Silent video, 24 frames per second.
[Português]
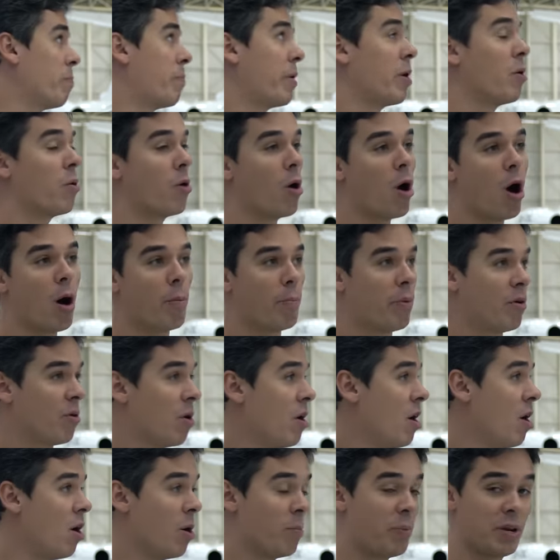ir para a Europa,
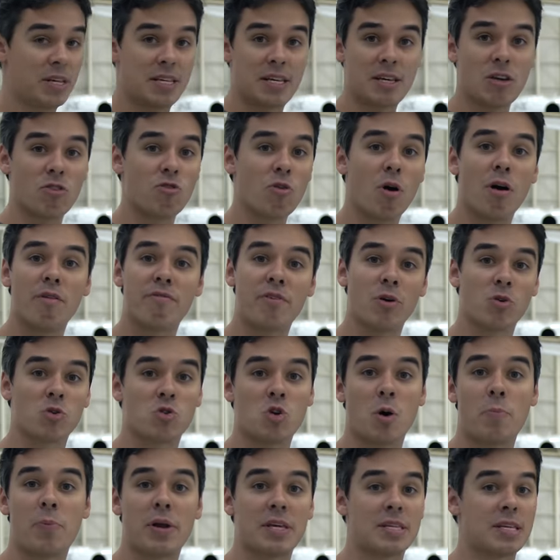precisa de um avião
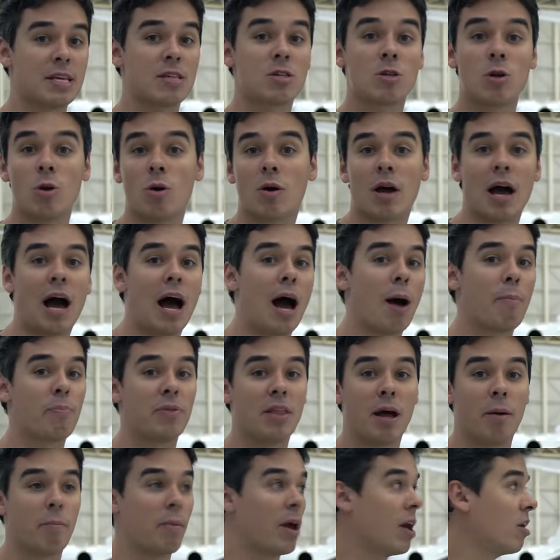só para se deslocar
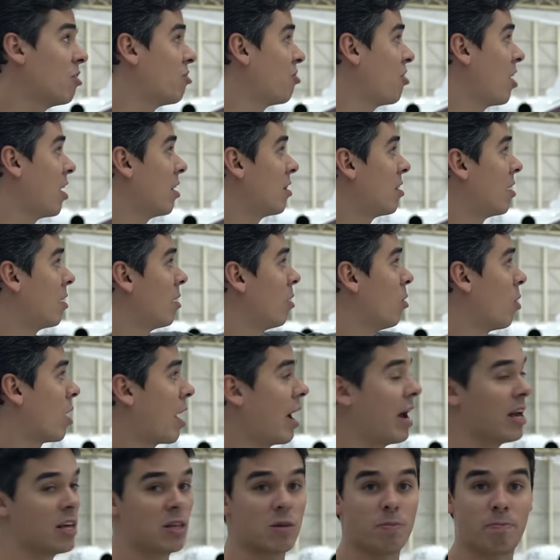rapidamente entre
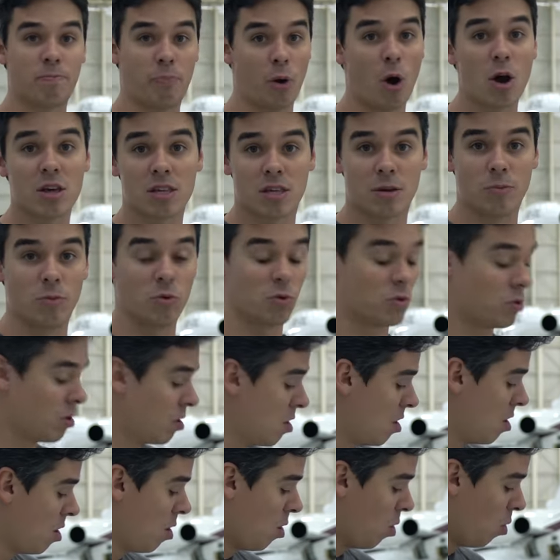locais próximos,
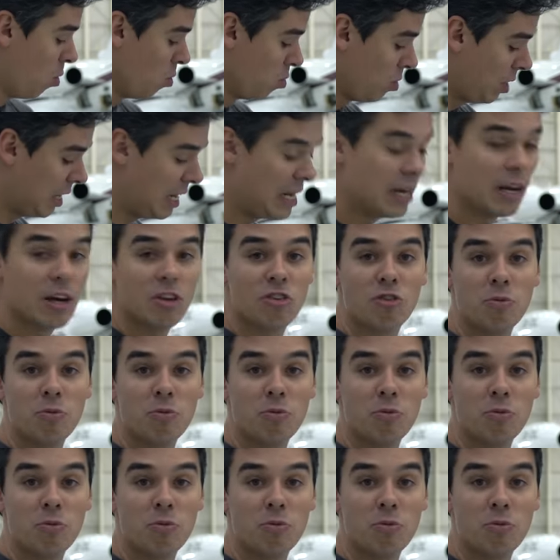um Lina